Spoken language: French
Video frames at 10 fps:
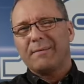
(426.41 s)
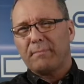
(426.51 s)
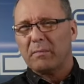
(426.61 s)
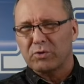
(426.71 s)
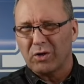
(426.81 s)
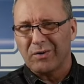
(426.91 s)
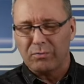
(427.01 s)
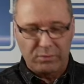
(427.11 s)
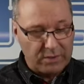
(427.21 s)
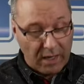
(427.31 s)
Même
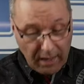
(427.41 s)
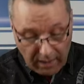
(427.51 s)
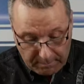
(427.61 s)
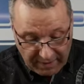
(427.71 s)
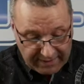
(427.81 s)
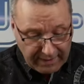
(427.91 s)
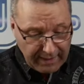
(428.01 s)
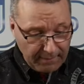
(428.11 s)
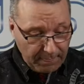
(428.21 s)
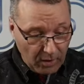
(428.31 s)
chose. Maintenant,
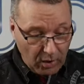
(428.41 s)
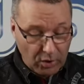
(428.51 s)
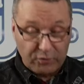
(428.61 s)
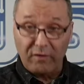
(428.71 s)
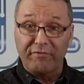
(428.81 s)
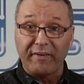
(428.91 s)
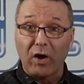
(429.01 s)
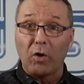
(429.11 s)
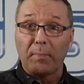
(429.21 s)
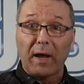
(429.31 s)
euh, je vais vous
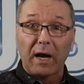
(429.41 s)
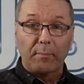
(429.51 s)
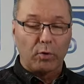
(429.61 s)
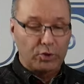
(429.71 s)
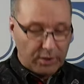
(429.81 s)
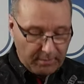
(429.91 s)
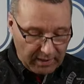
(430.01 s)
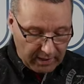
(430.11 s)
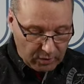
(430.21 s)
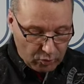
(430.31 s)
faire un plan rapproché
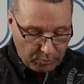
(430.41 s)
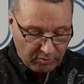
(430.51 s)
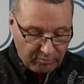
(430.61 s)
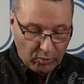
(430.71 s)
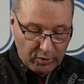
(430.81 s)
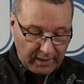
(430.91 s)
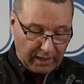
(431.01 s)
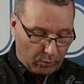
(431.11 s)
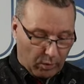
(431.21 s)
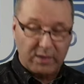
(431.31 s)
malgré tout pour vous montrer à
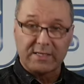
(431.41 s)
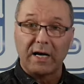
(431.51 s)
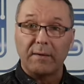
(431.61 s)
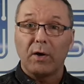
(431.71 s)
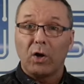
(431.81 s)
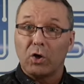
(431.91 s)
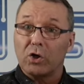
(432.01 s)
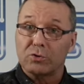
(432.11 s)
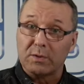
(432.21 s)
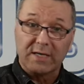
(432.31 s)
quoi ressemble le
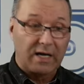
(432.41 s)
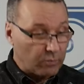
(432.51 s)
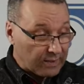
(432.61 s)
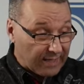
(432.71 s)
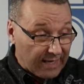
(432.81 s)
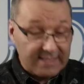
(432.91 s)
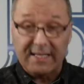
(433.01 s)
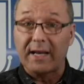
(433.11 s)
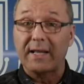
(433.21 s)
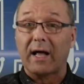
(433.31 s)
60 watts
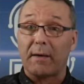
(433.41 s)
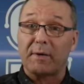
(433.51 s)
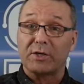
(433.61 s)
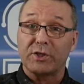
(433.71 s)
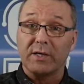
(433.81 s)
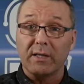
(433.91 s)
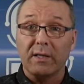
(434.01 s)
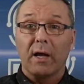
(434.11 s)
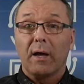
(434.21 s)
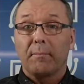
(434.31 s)
installé dans la machine.
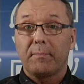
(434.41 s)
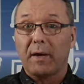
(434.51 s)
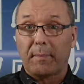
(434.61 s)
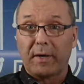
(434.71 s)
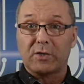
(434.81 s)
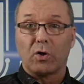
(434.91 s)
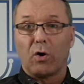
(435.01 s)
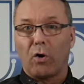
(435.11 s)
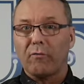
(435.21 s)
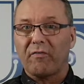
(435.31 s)
Puis après ça,
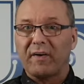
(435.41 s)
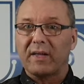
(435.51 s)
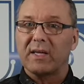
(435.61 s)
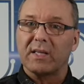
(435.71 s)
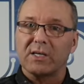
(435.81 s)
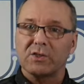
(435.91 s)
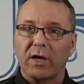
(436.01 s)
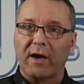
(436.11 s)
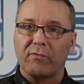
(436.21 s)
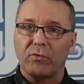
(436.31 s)
on va faire des tests de
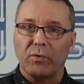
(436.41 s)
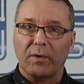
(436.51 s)
gravure.